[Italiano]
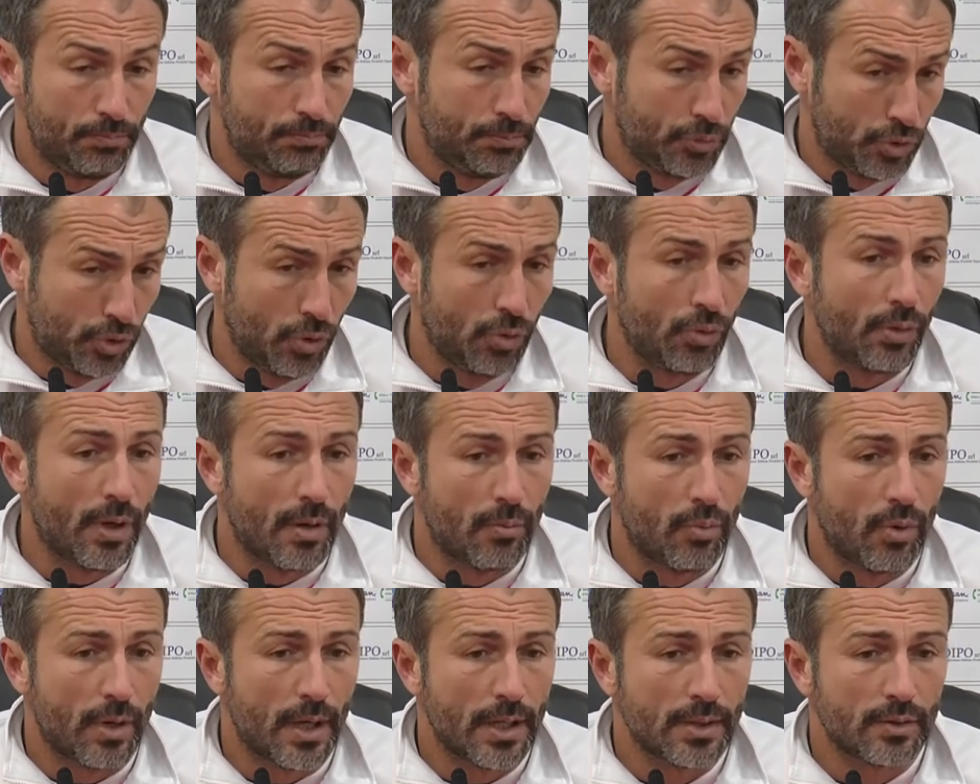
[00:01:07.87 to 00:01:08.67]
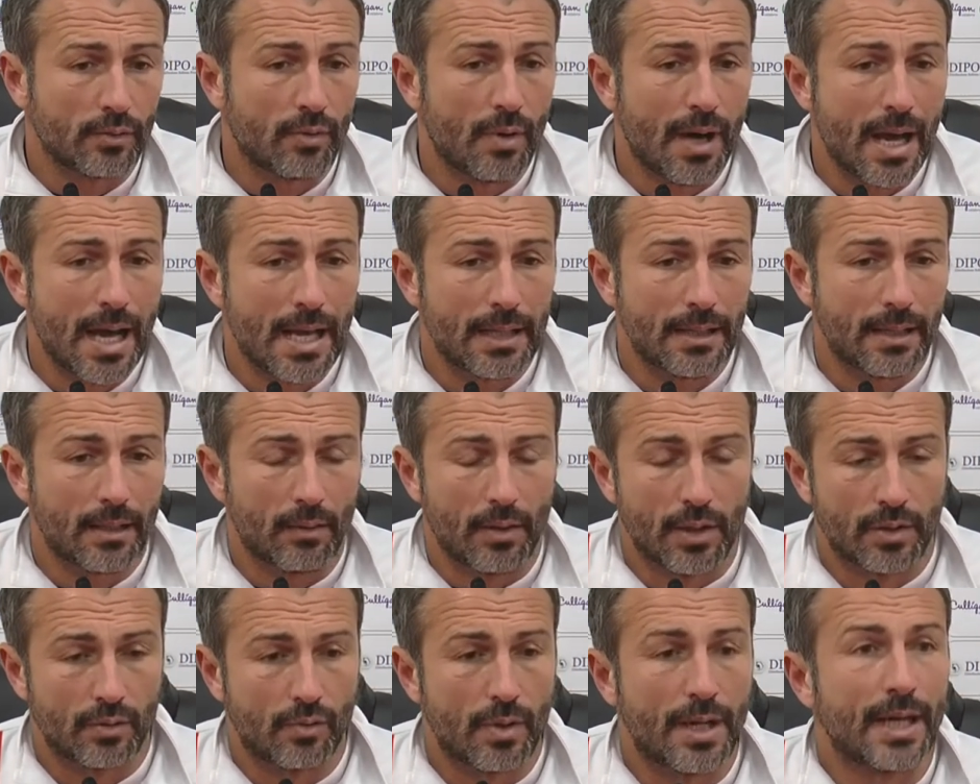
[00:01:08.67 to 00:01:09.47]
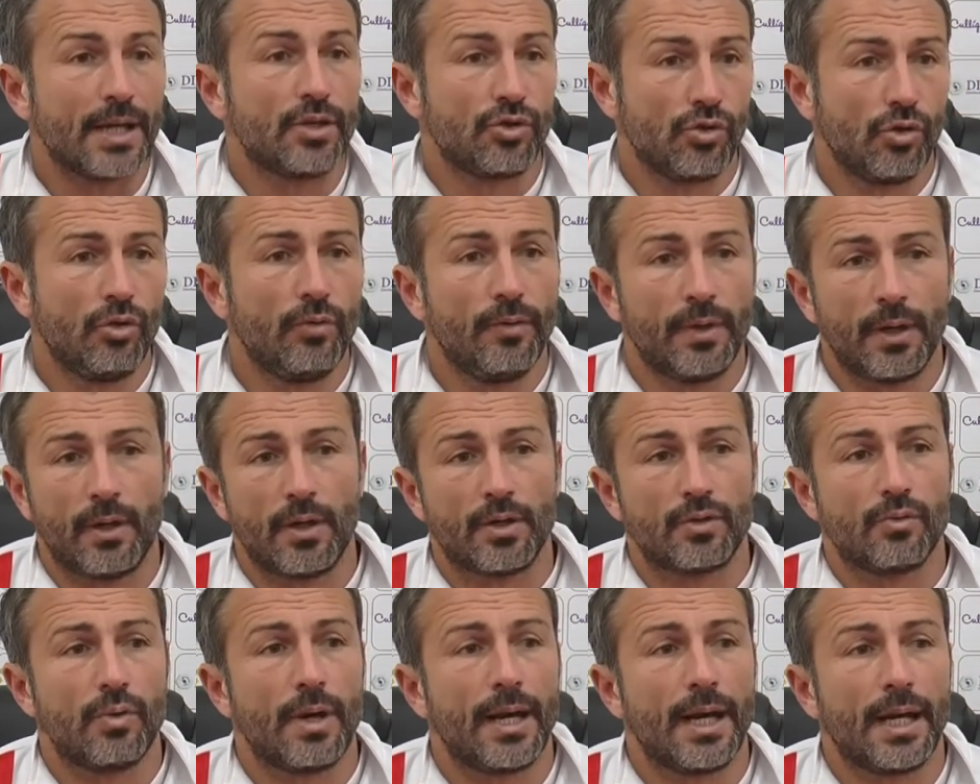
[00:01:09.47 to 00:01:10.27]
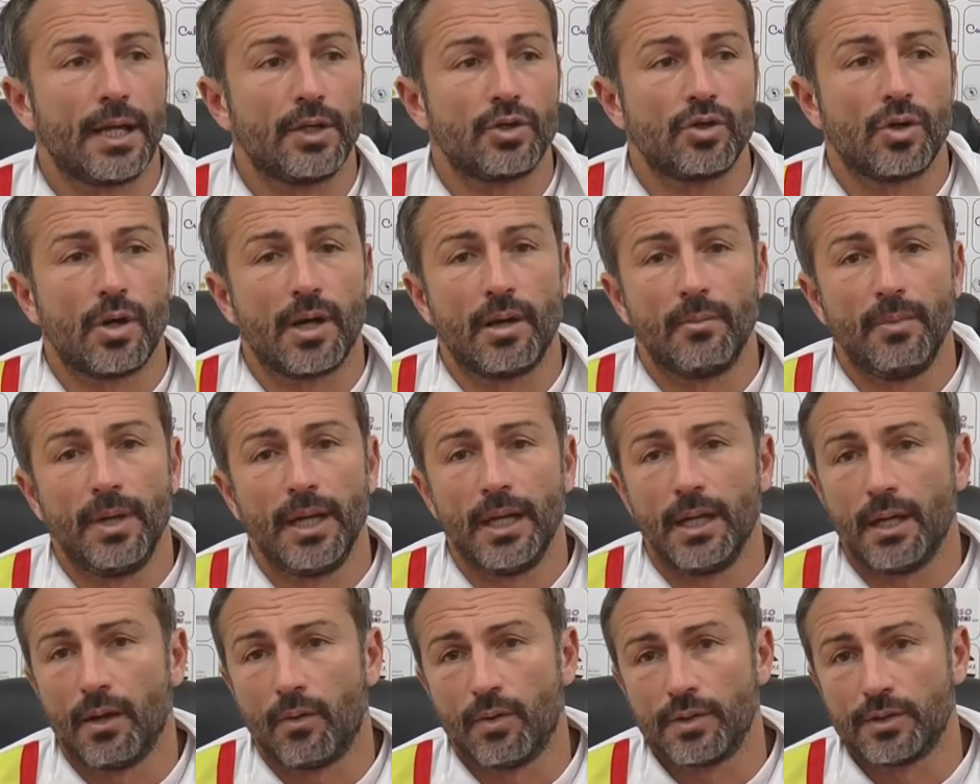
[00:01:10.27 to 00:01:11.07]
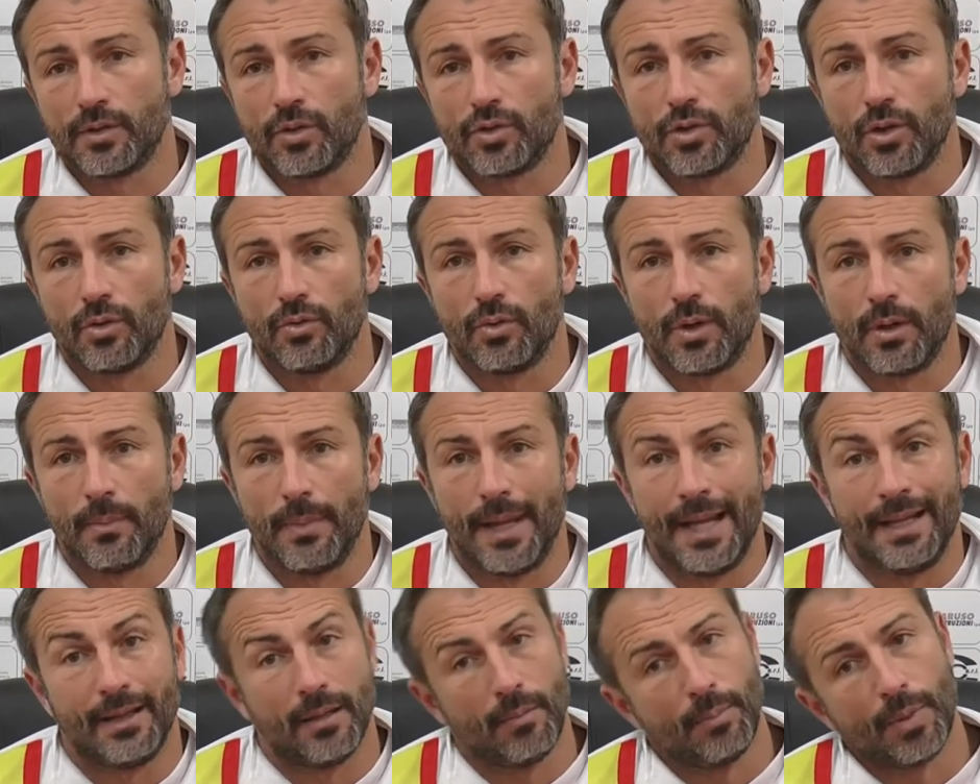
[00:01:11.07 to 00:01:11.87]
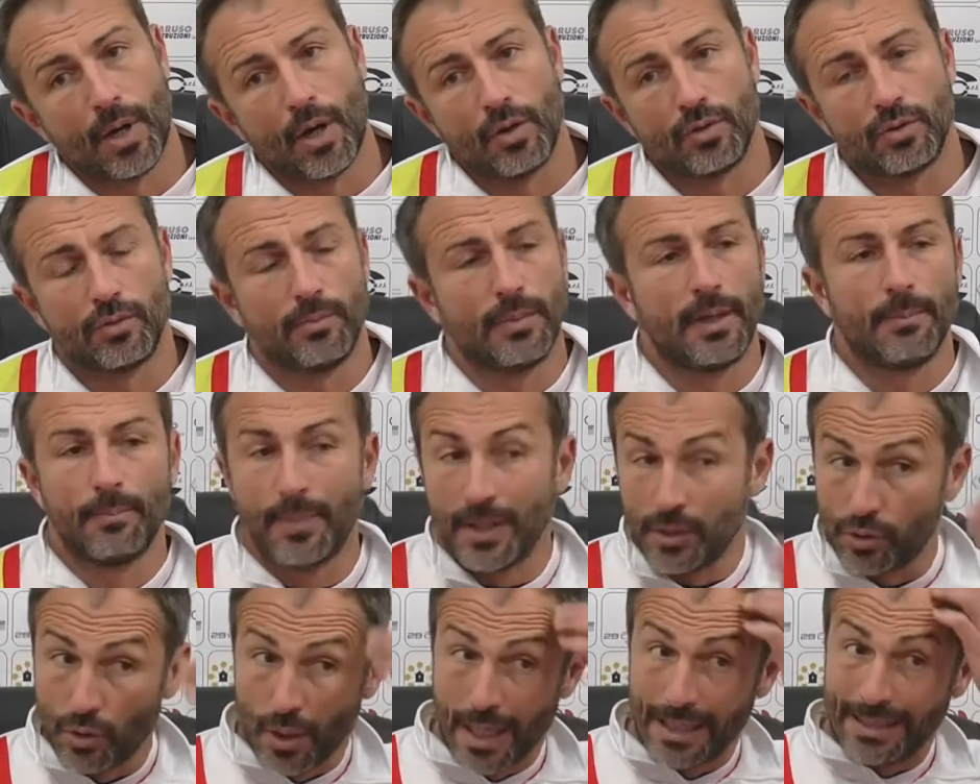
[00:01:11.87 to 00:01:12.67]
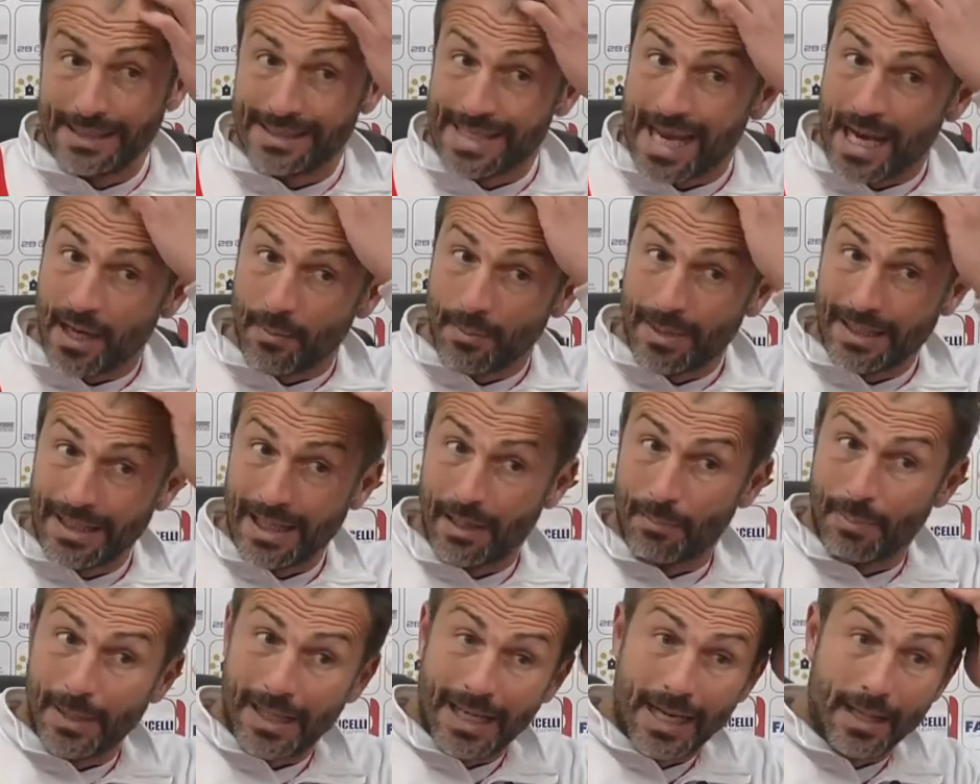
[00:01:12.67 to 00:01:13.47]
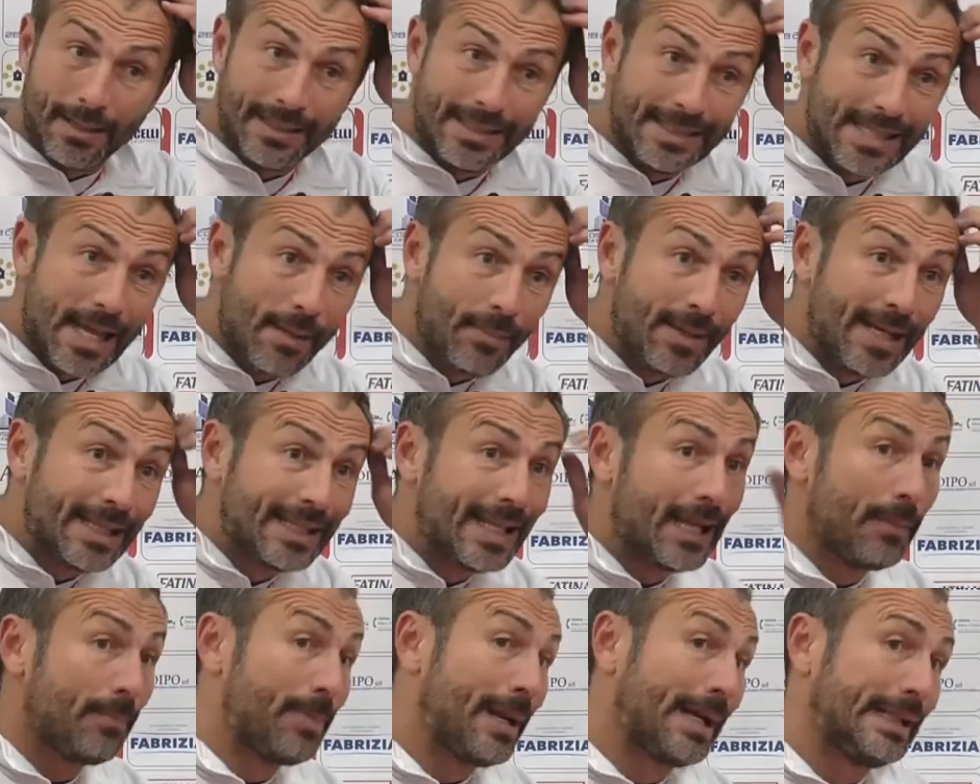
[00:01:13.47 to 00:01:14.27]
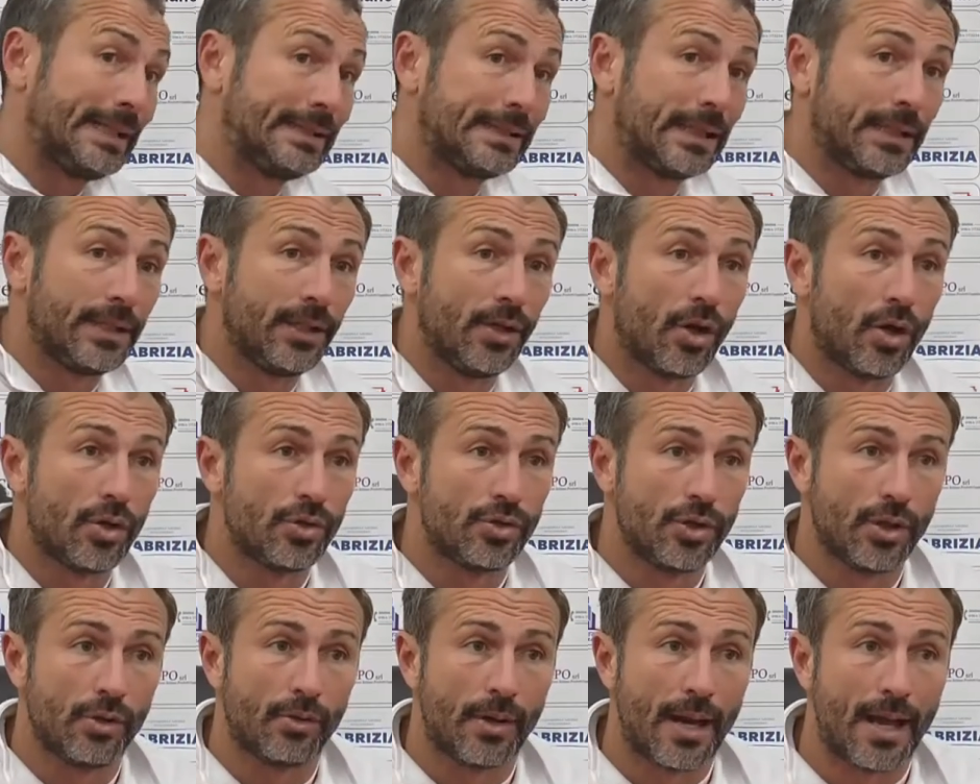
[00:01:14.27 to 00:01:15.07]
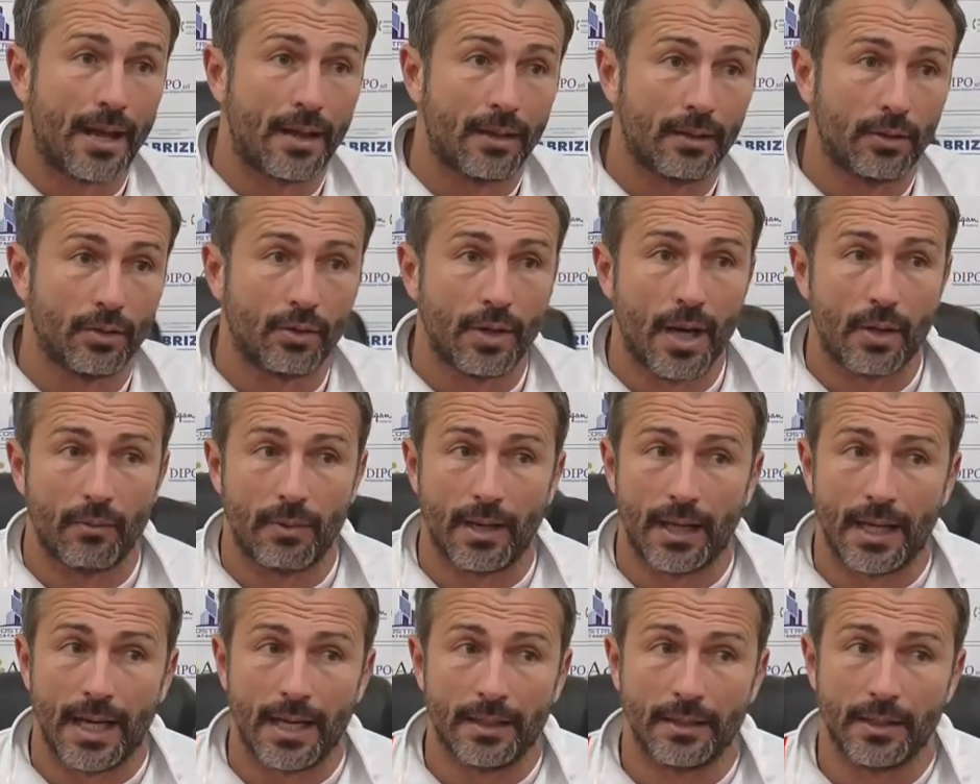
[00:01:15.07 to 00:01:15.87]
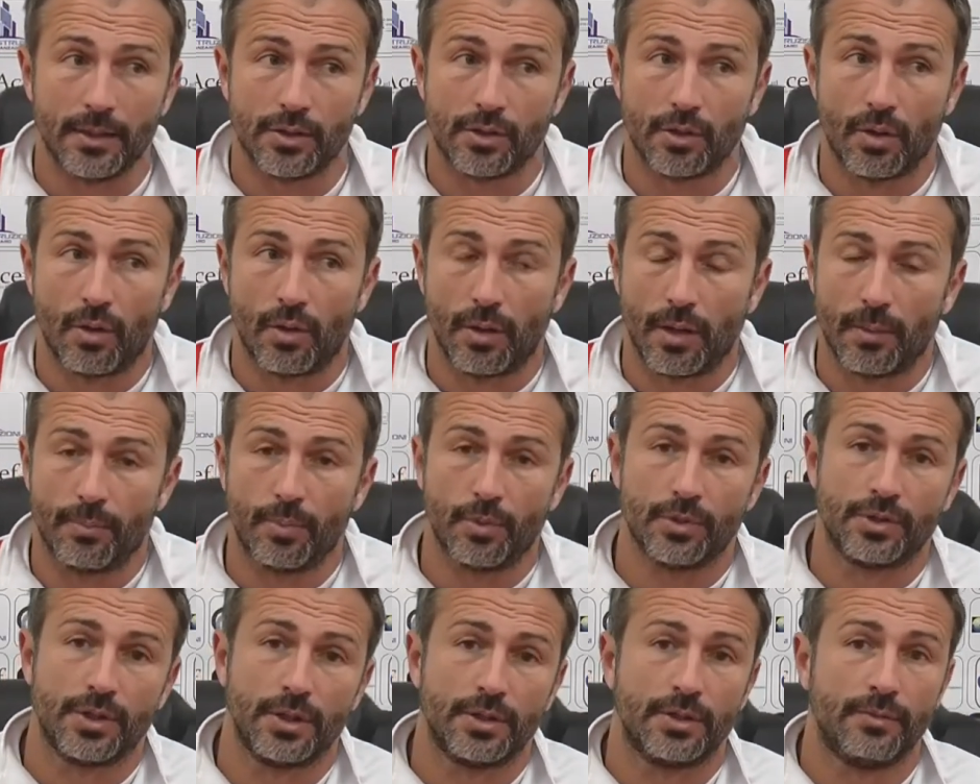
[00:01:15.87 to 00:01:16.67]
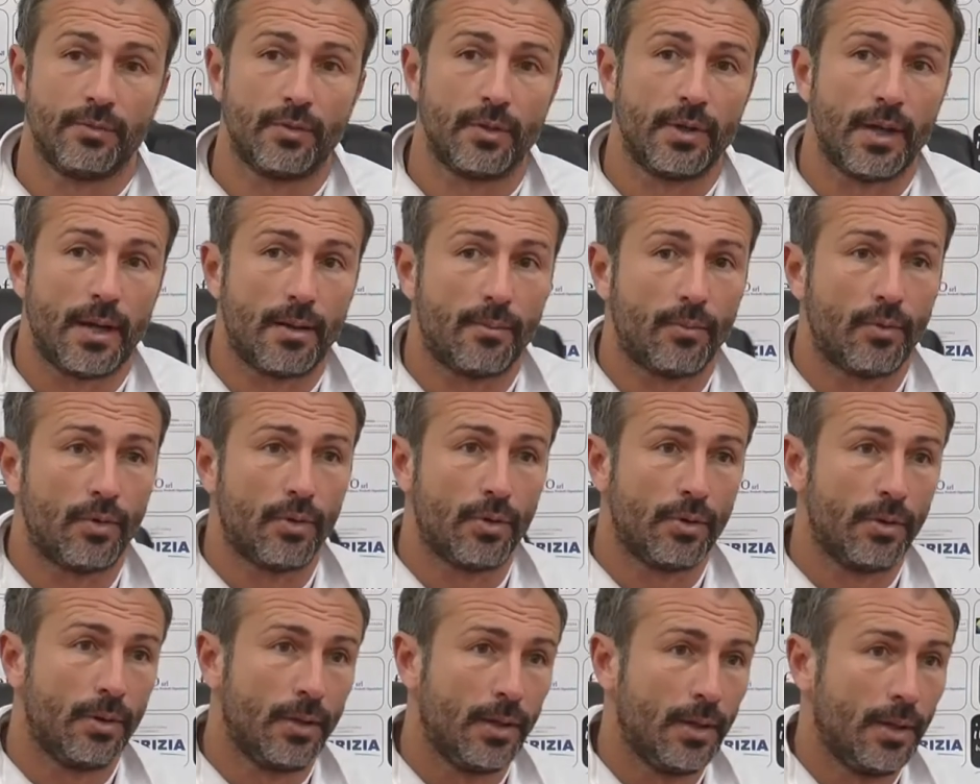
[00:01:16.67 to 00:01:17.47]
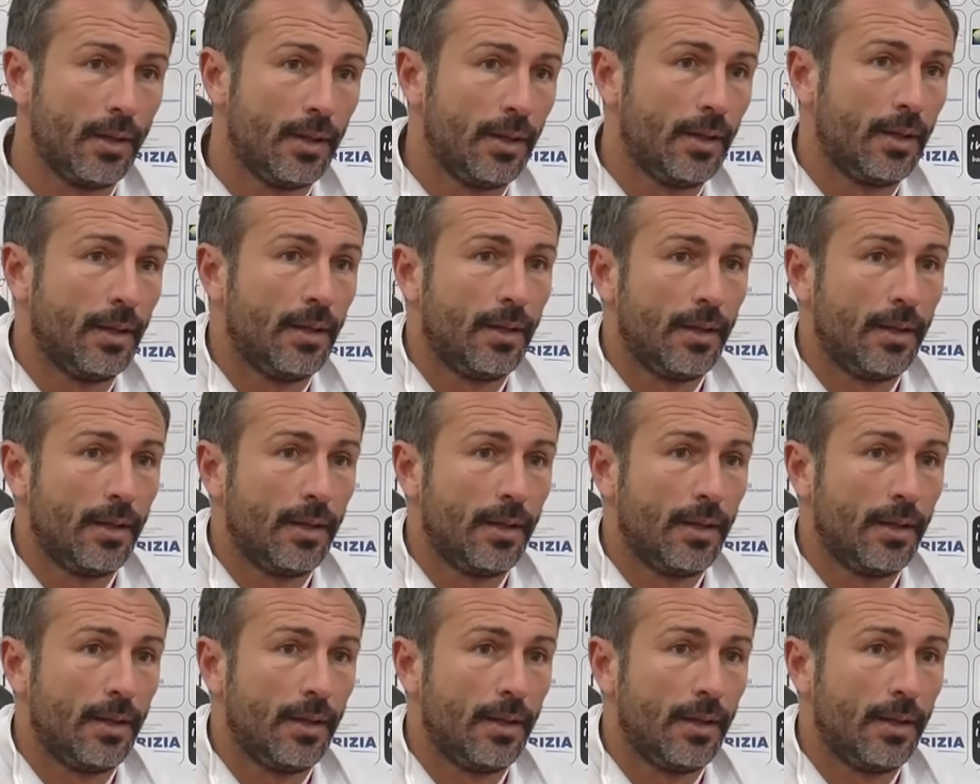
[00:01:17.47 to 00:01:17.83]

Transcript: sono una buona squadra, una squadra giovane, una squadra che gioca bene, questo sicuramente, però insomma, penso alla disamina della, la disamina della partita di oggi non ha, non ha, una grande storia, poi se ci vogliamo...